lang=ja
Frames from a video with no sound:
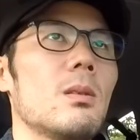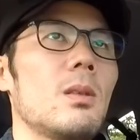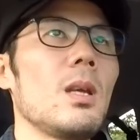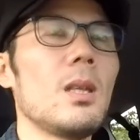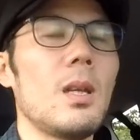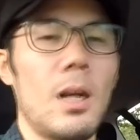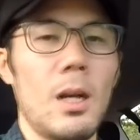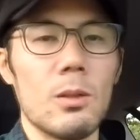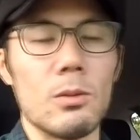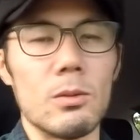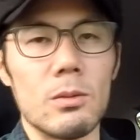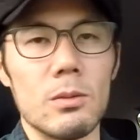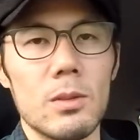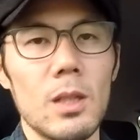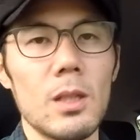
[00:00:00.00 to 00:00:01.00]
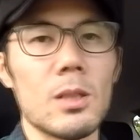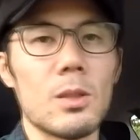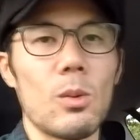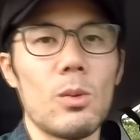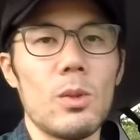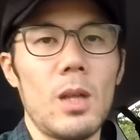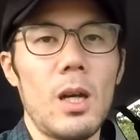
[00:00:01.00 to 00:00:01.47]
ただあるただ
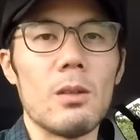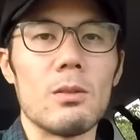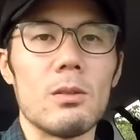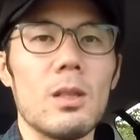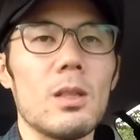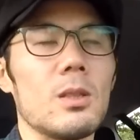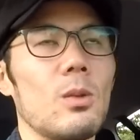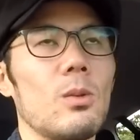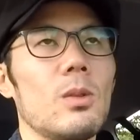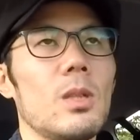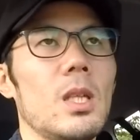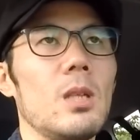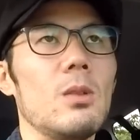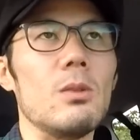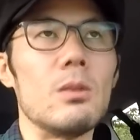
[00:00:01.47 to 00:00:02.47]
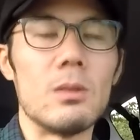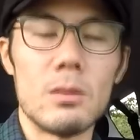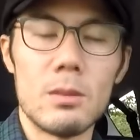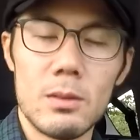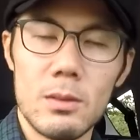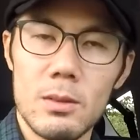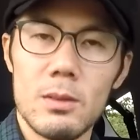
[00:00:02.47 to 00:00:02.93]
そこにあるただそこにいる
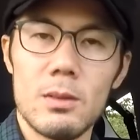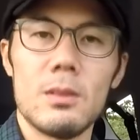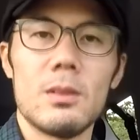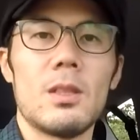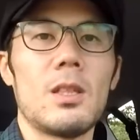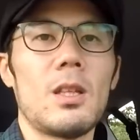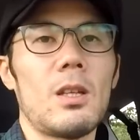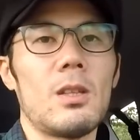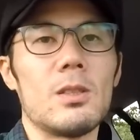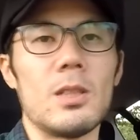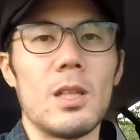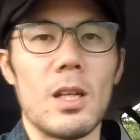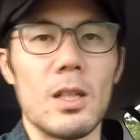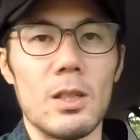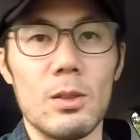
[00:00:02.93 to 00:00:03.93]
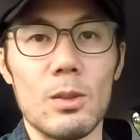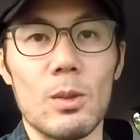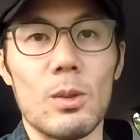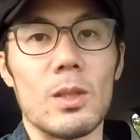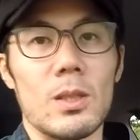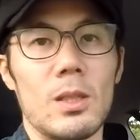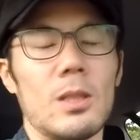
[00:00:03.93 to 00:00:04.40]
キタキツネがいる
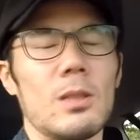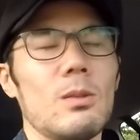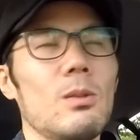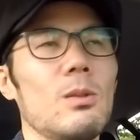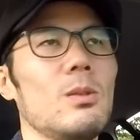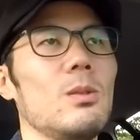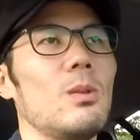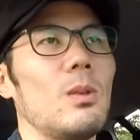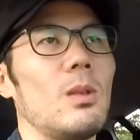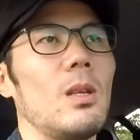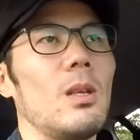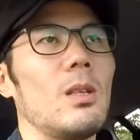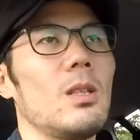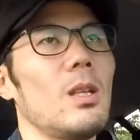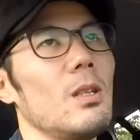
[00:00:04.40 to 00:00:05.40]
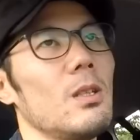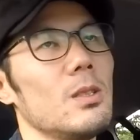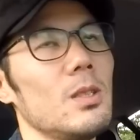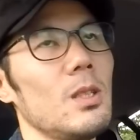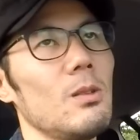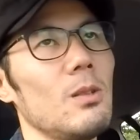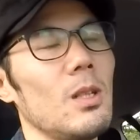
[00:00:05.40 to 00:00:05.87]
とかさそういうのって
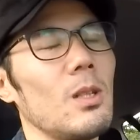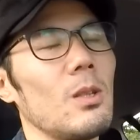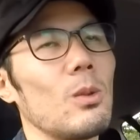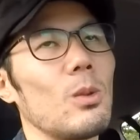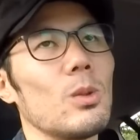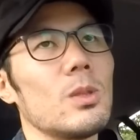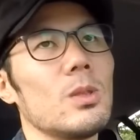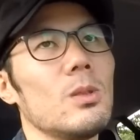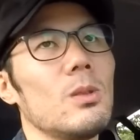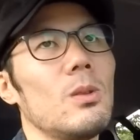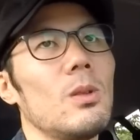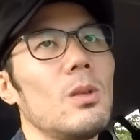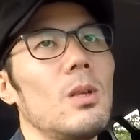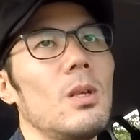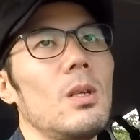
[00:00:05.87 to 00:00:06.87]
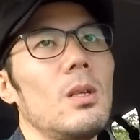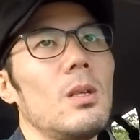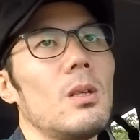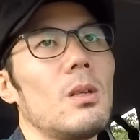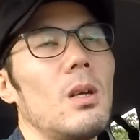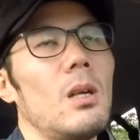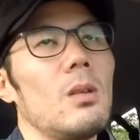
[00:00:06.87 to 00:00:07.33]
キタキツネぐらいだとこっちの
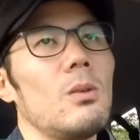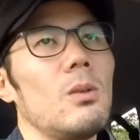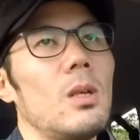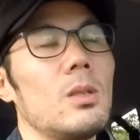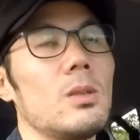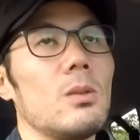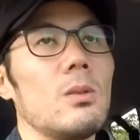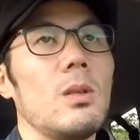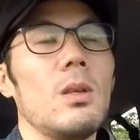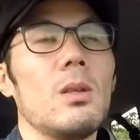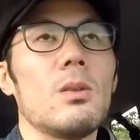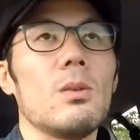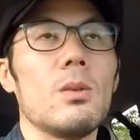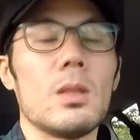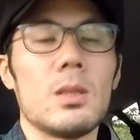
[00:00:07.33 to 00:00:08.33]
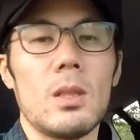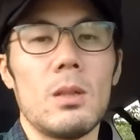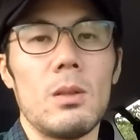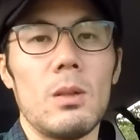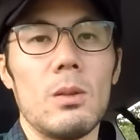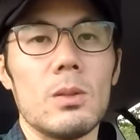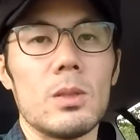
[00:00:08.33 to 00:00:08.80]
あのアクションに影響を受けちゃ
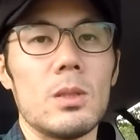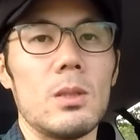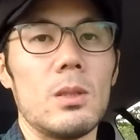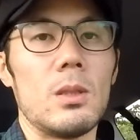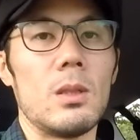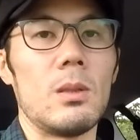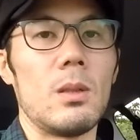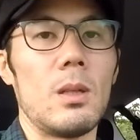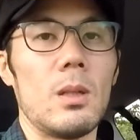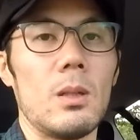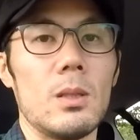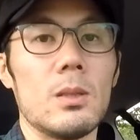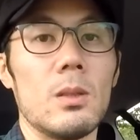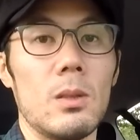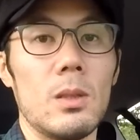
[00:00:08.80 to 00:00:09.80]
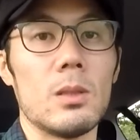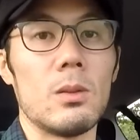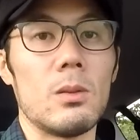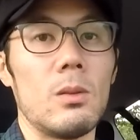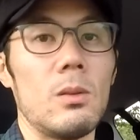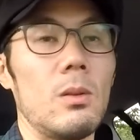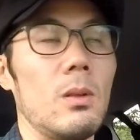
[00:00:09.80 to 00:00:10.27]
うだろうしあれですよね
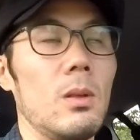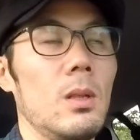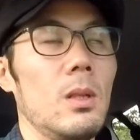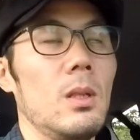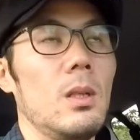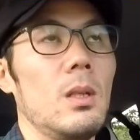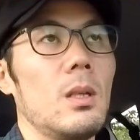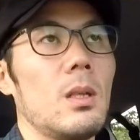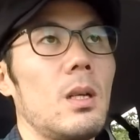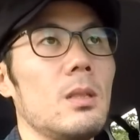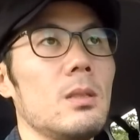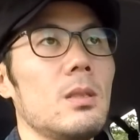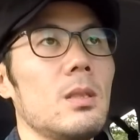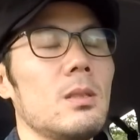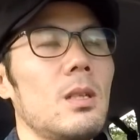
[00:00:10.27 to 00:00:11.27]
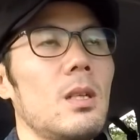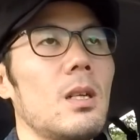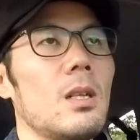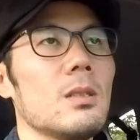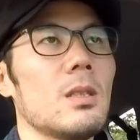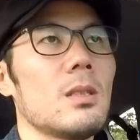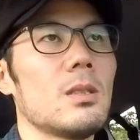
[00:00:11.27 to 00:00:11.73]
その観察が
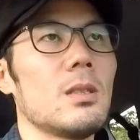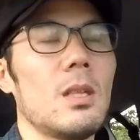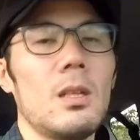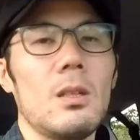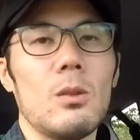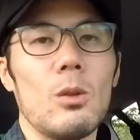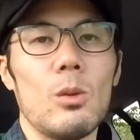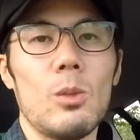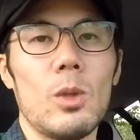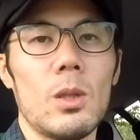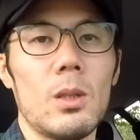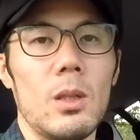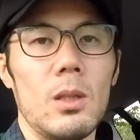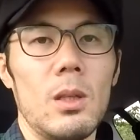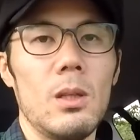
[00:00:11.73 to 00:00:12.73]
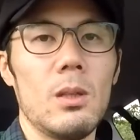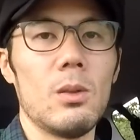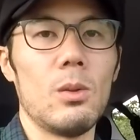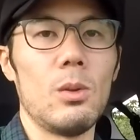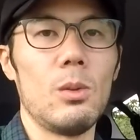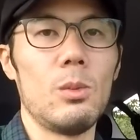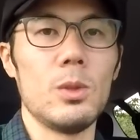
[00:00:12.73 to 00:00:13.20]
観察だけにとどまらないで影
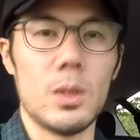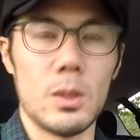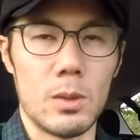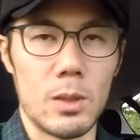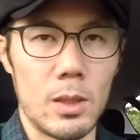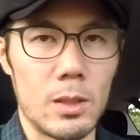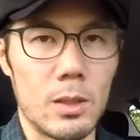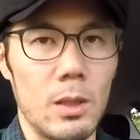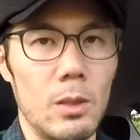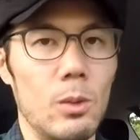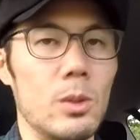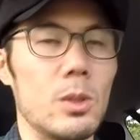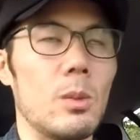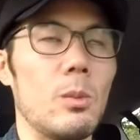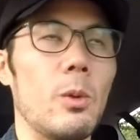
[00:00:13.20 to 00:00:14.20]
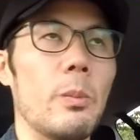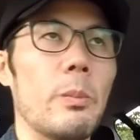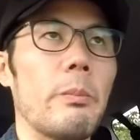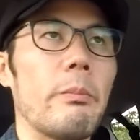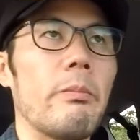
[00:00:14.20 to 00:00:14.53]
響を及ぼしちゃうじゃないですかどうしても。